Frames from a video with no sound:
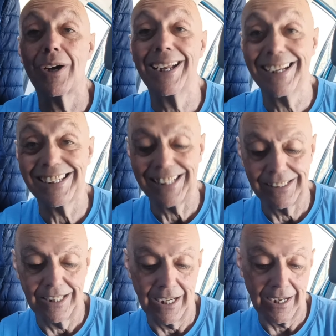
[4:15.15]
en esta
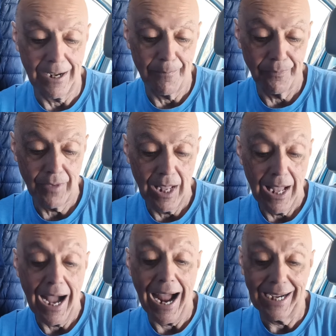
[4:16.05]
tierra.
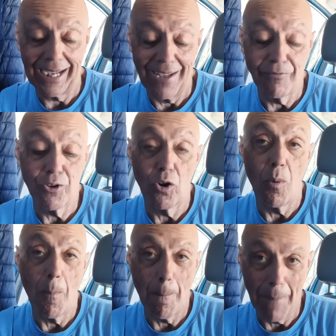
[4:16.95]
Alejandro
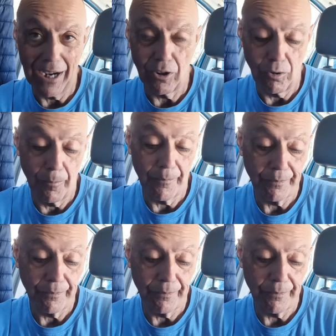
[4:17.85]
Magno.